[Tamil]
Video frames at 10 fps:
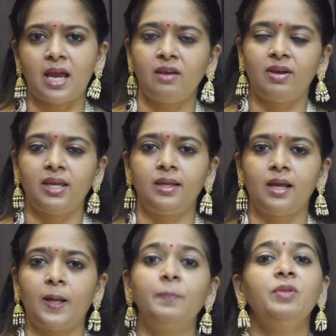சைன்
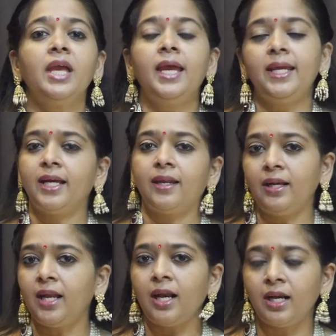வாங்கியிருக்காங்க இங்கே
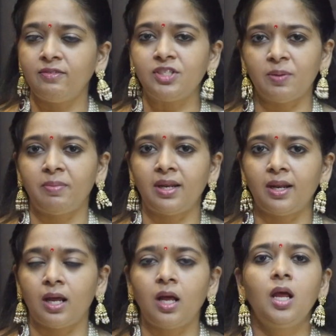ரெண்டே ரெண்டு விஷயம்
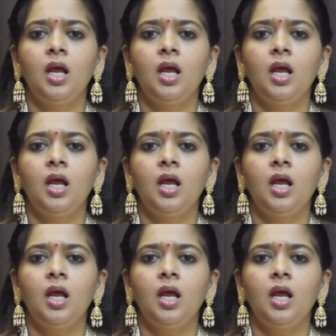என்னென்னா